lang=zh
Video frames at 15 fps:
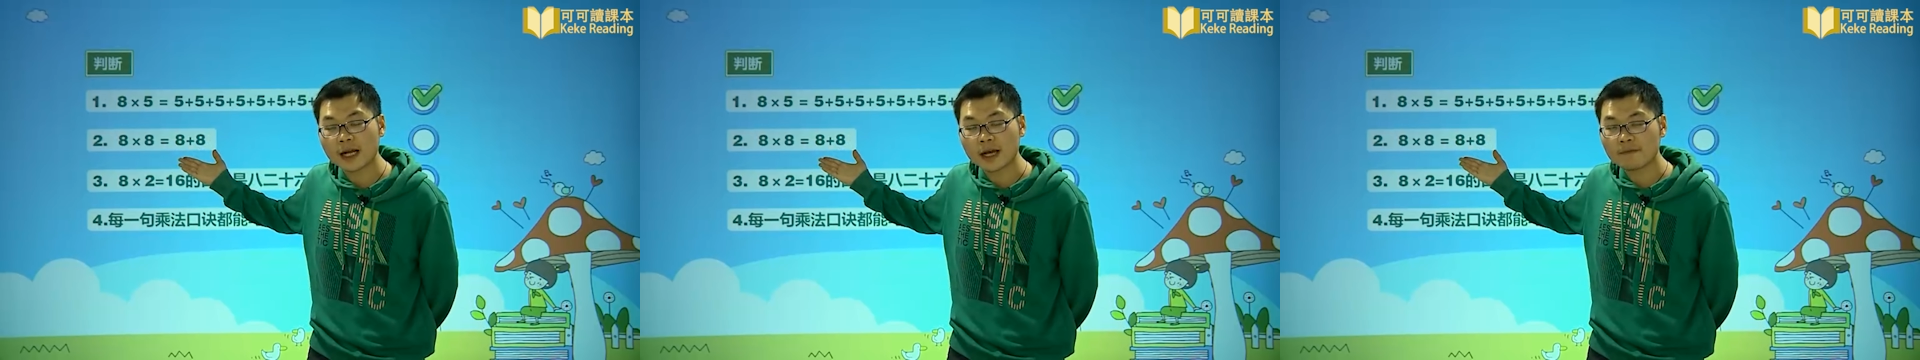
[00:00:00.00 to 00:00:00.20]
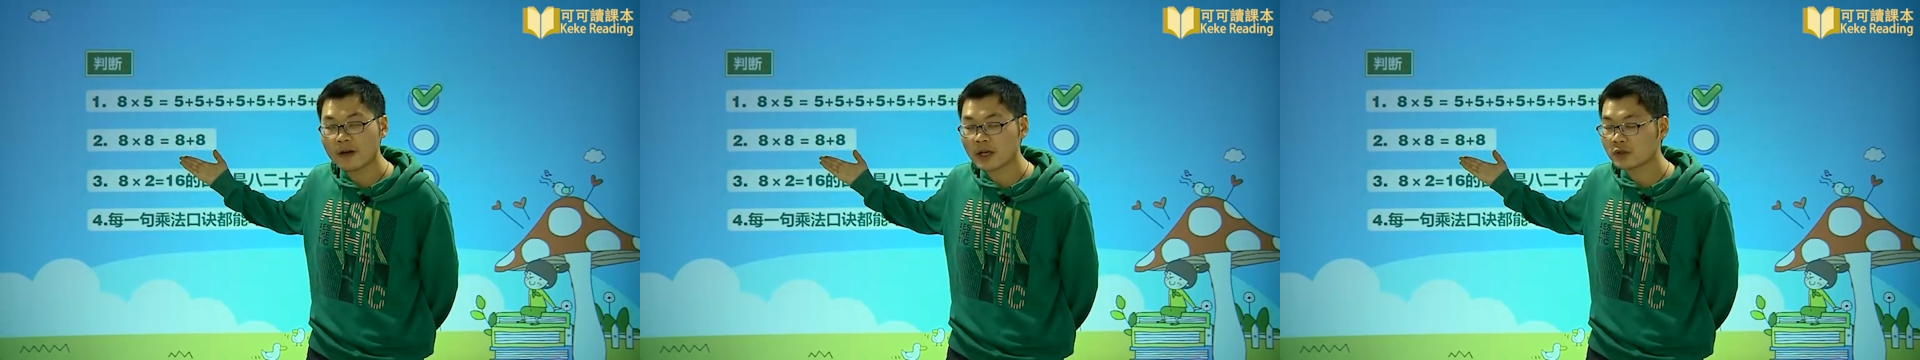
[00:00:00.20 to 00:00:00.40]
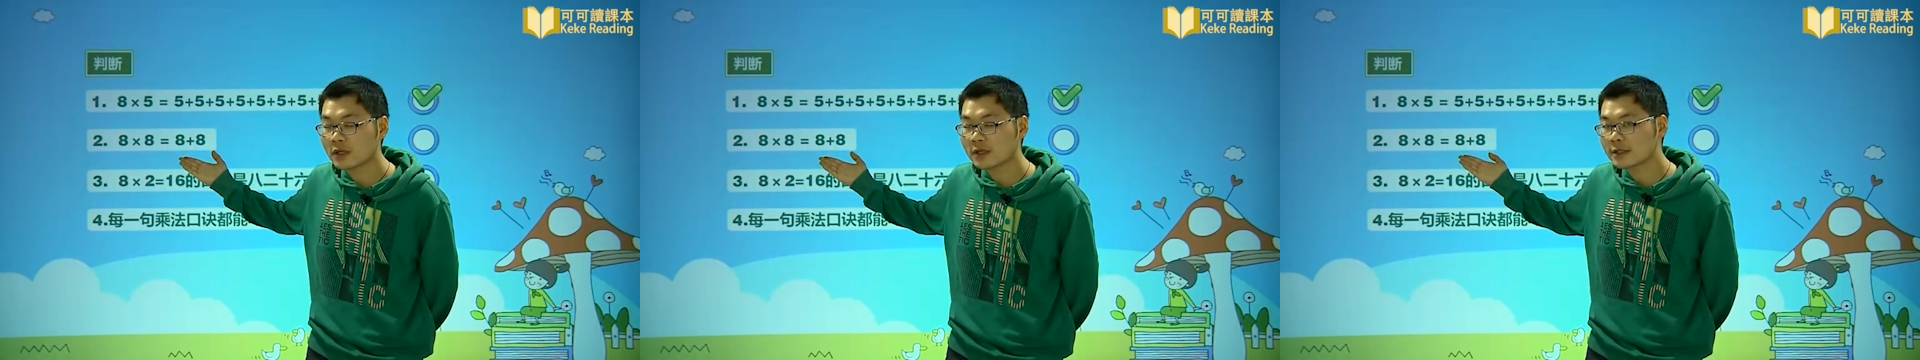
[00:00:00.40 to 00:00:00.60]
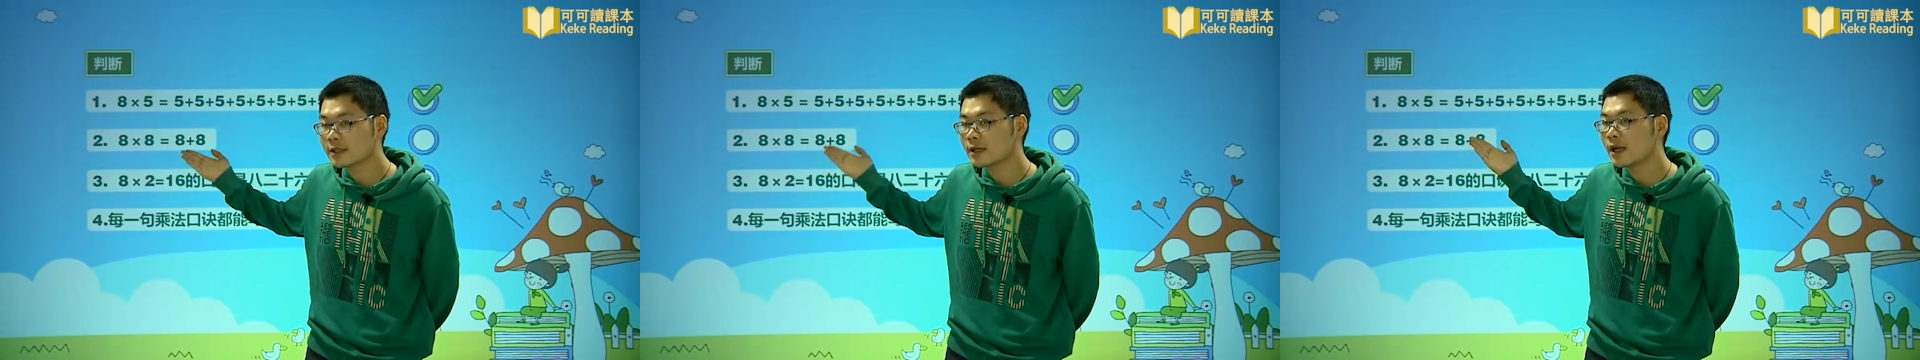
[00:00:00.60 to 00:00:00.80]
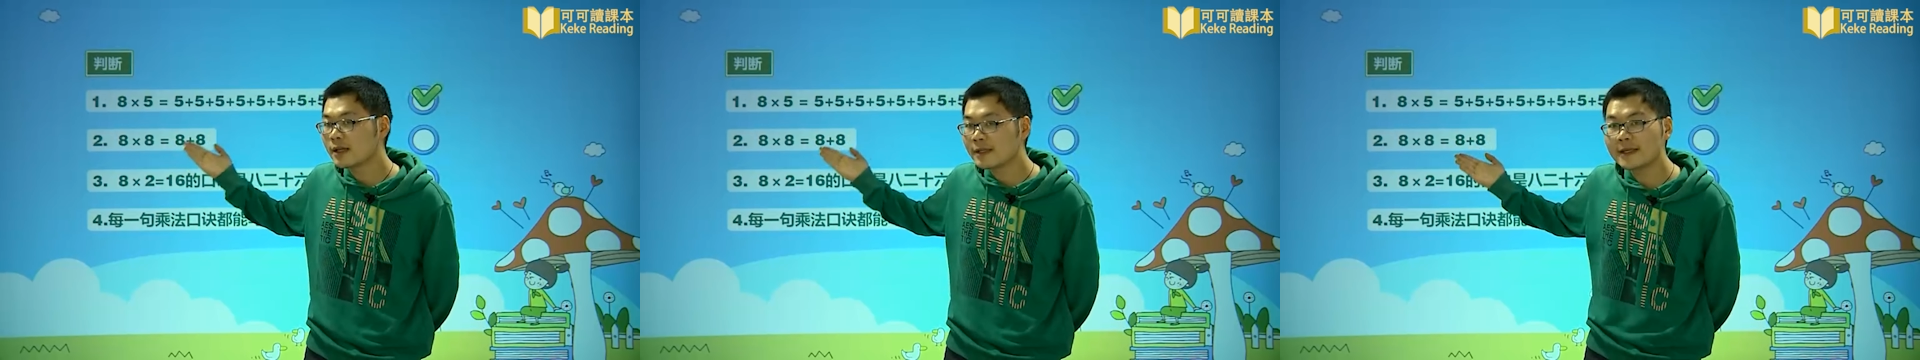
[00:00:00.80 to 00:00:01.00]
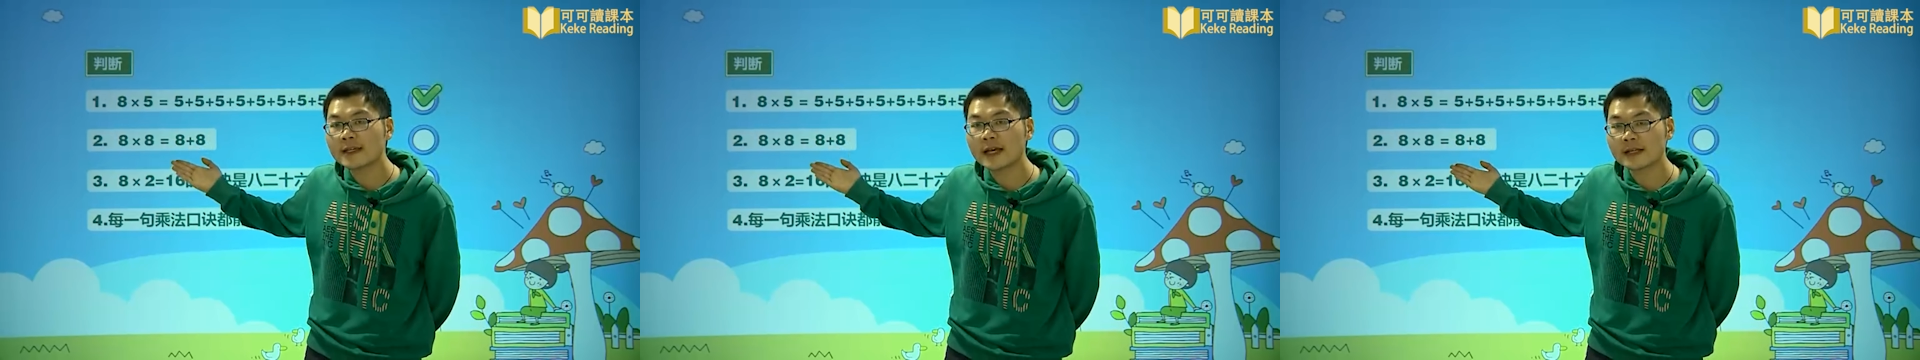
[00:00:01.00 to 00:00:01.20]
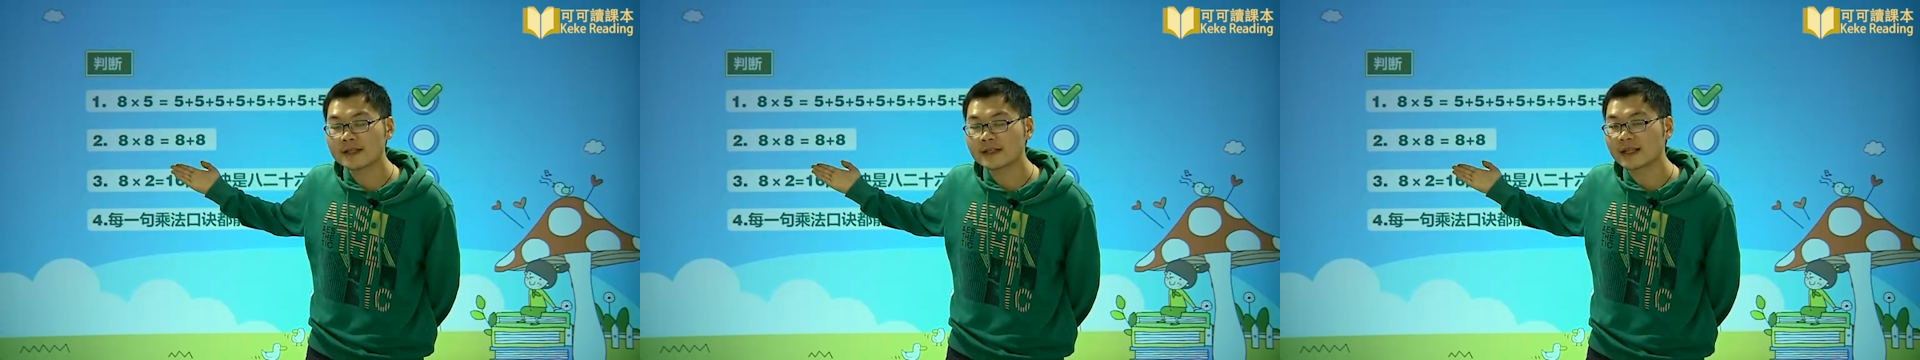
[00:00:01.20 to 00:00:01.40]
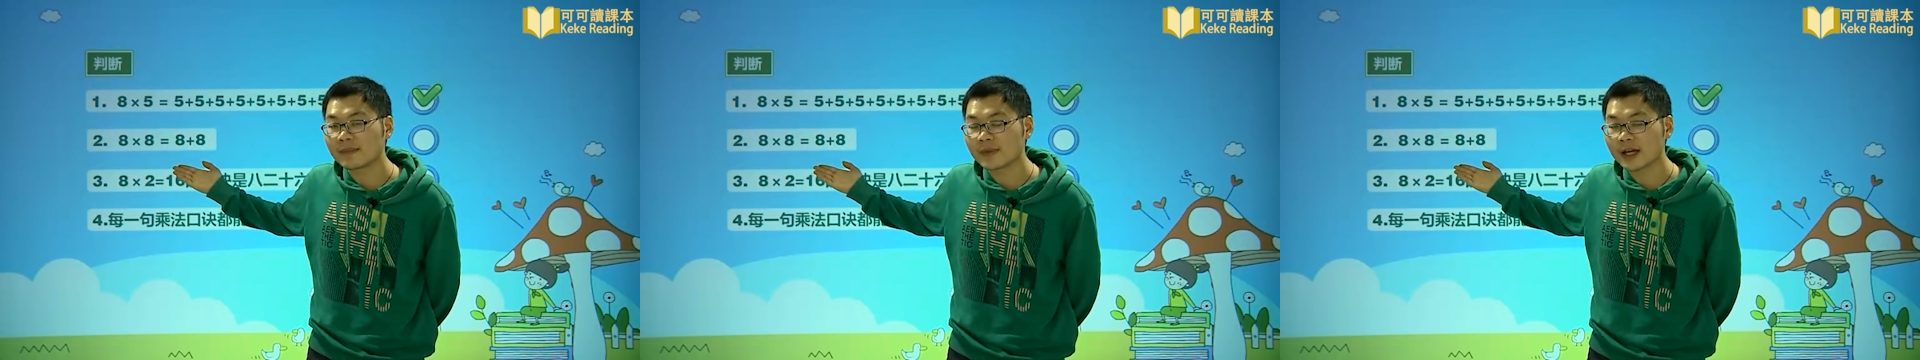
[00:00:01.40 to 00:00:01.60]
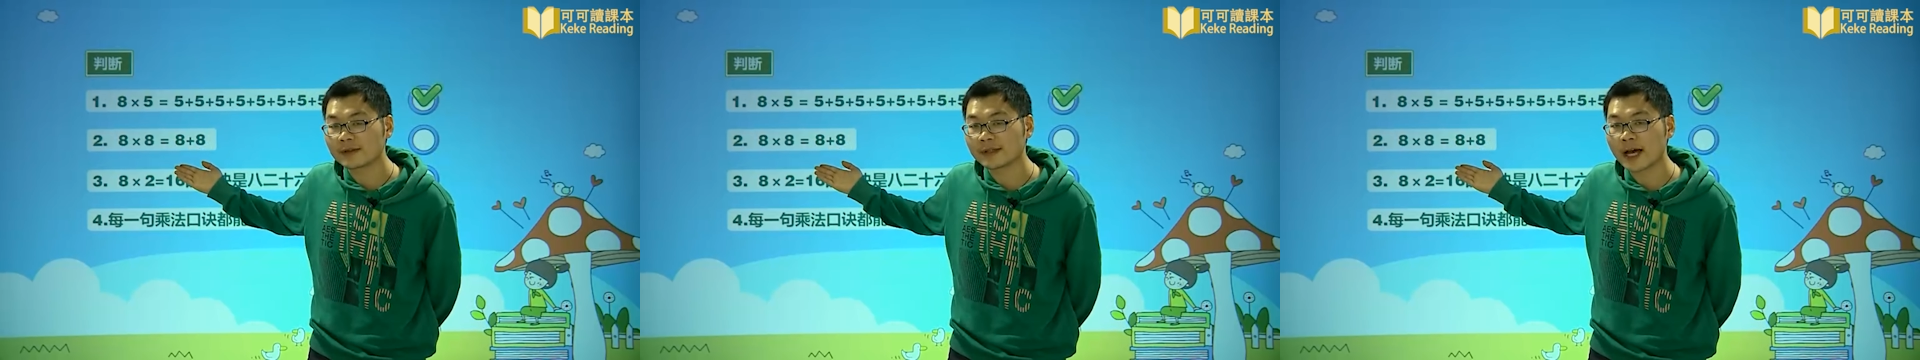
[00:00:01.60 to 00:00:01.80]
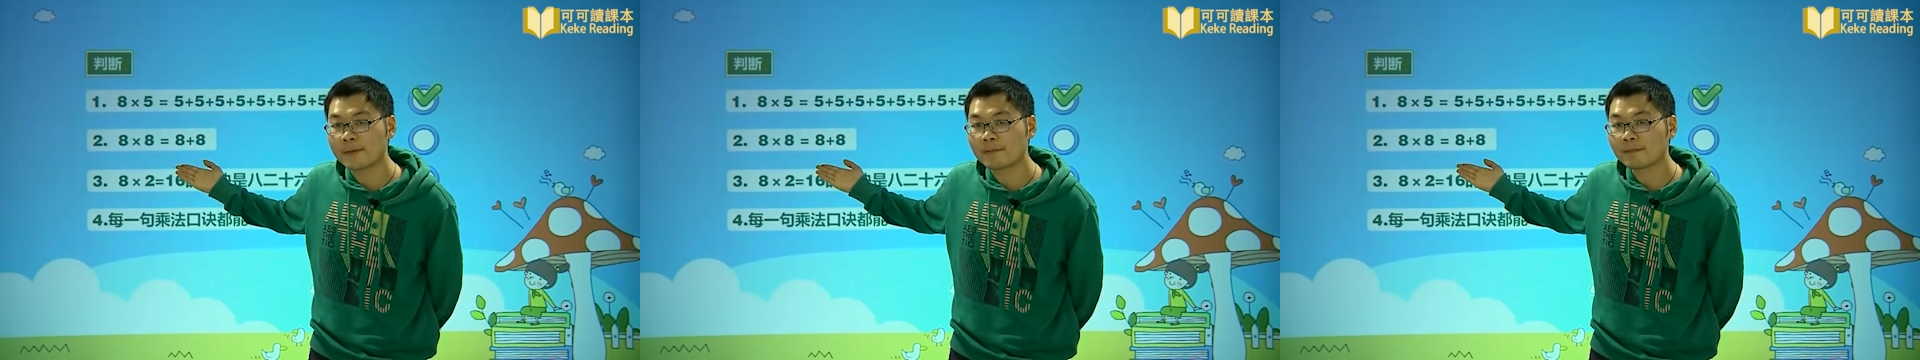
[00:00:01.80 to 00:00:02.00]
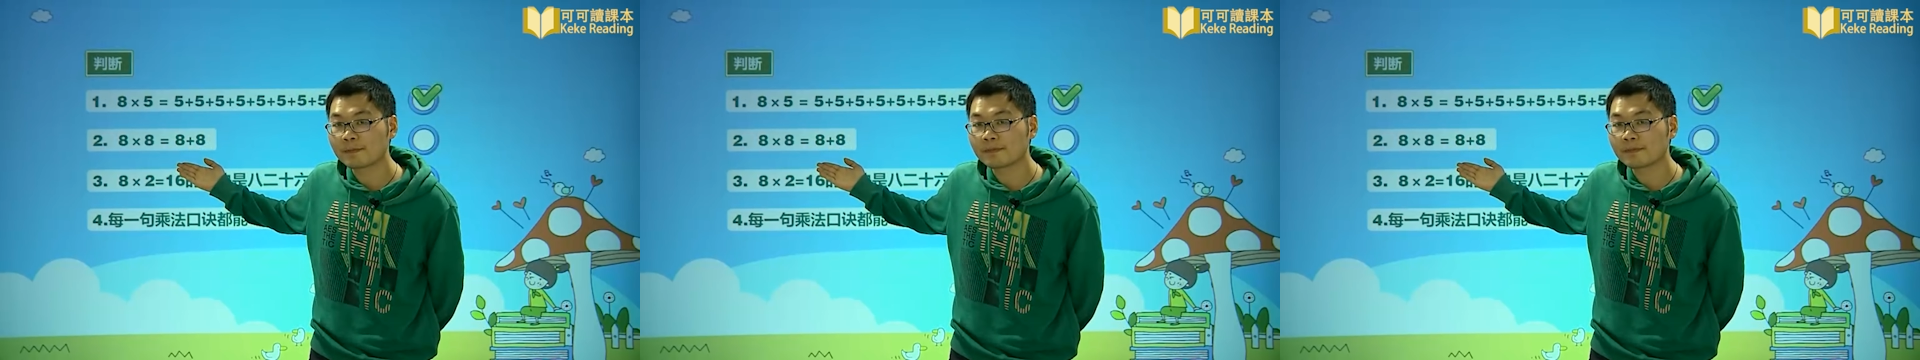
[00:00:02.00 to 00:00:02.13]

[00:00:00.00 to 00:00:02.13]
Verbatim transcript: 乘法算式应该是怎么样的？